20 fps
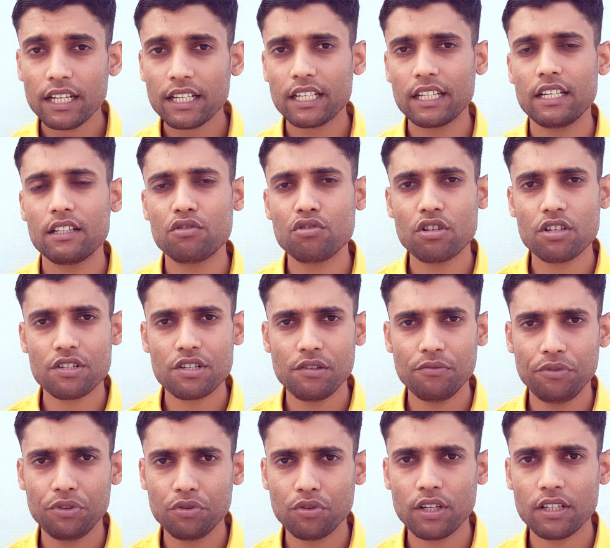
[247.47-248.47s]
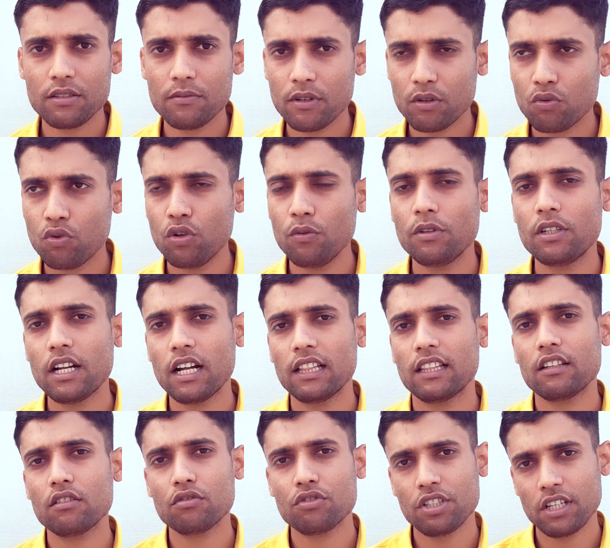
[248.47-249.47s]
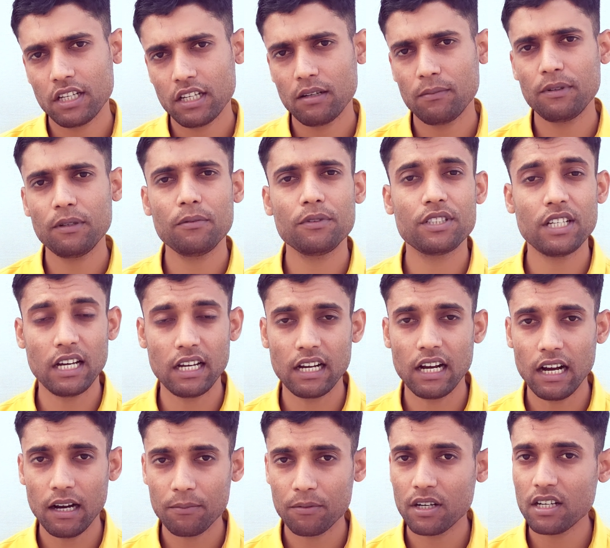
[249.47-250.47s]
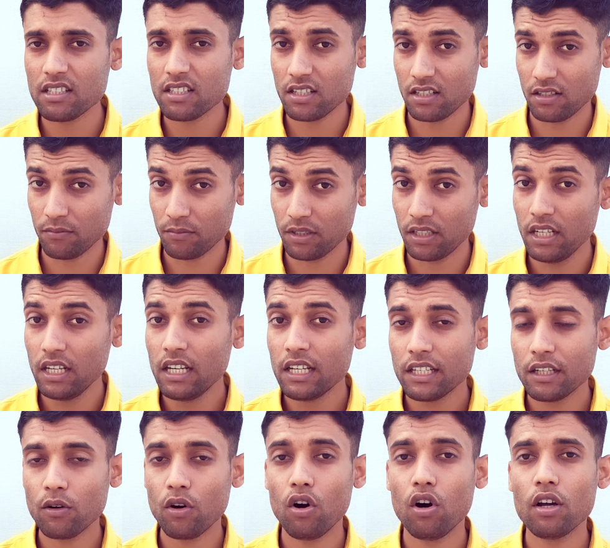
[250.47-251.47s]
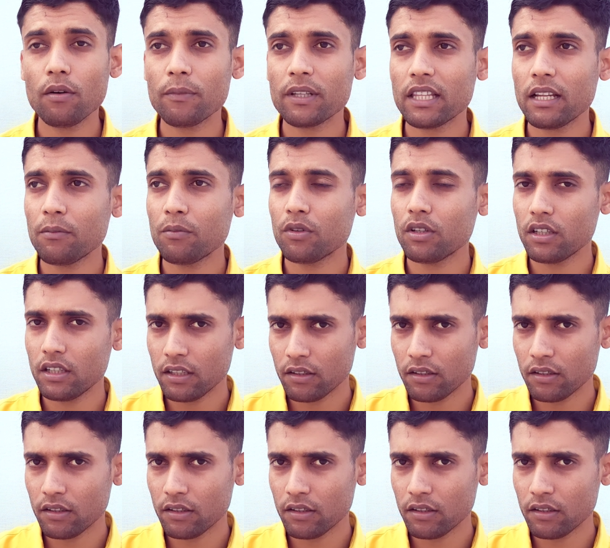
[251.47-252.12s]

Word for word: कि एजुकेशनल वीडियो कैसे बना कोई भी डालता तो चैनल भी जाएगा आपका सर्च में ये और मतलब